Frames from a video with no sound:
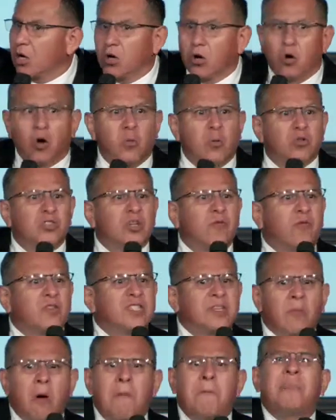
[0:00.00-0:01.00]
como si
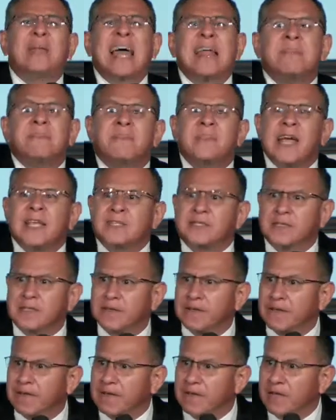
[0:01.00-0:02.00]
fuésemos plantas,
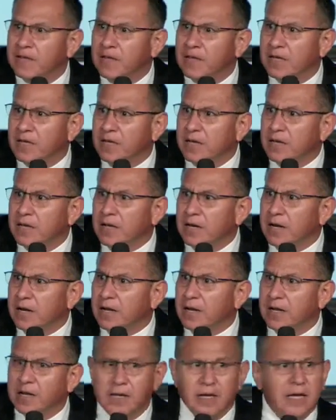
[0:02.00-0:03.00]

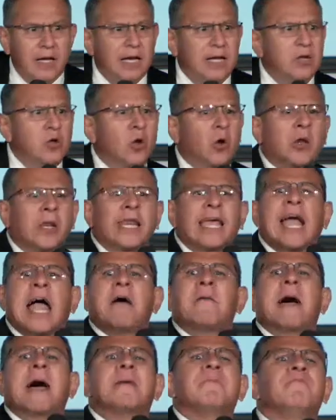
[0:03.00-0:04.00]
nos
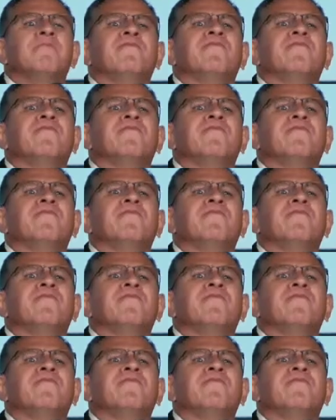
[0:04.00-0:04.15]
regaba.